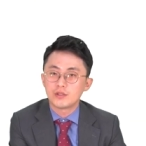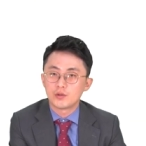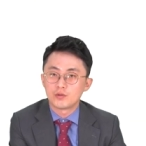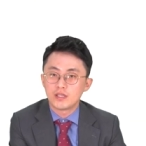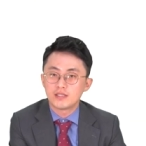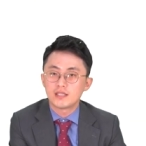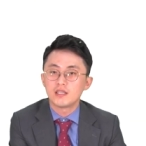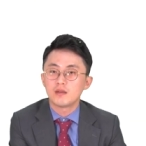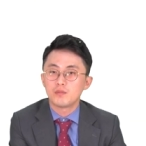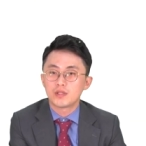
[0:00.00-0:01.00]
경우가
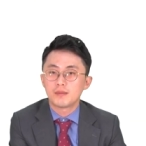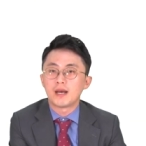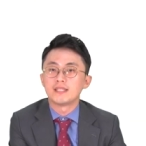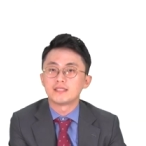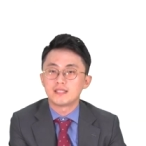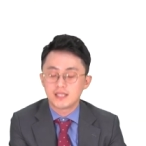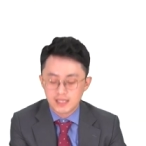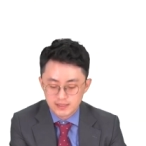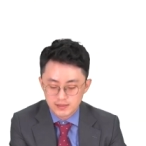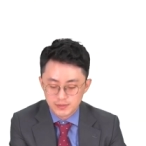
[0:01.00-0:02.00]
생각보다 많지가
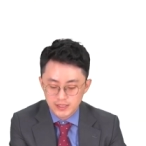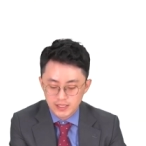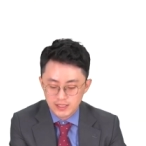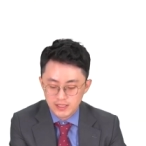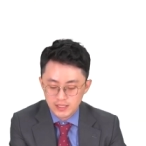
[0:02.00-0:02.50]
않습니다.